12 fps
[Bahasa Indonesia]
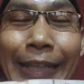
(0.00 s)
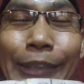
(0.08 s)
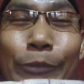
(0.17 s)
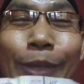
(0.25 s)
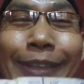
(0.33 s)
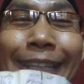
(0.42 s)
nah,
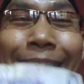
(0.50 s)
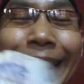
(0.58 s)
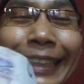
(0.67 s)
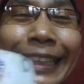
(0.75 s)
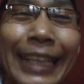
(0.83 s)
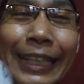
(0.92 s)
semuanya
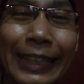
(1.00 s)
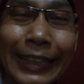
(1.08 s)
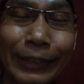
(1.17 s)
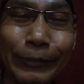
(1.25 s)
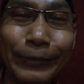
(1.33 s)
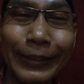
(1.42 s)
hilang tinggal
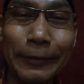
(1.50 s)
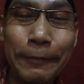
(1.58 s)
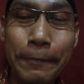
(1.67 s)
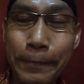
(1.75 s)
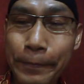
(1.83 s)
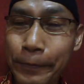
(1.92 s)
ini teman-teman
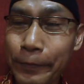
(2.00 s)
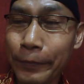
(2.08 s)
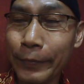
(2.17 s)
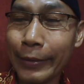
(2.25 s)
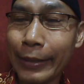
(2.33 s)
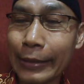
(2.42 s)

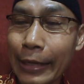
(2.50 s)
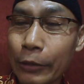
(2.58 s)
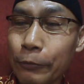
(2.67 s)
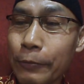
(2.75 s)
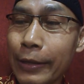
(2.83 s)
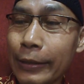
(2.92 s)

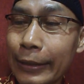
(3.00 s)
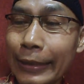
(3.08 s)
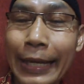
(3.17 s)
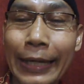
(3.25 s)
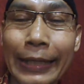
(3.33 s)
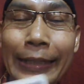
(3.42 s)
tinggal uang
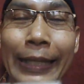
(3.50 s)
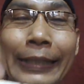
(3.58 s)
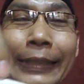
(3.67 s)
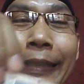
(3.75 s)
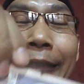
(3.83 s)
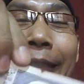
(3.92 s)
real nah
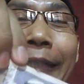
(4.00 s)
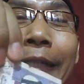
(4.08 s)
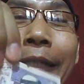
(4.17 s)
ini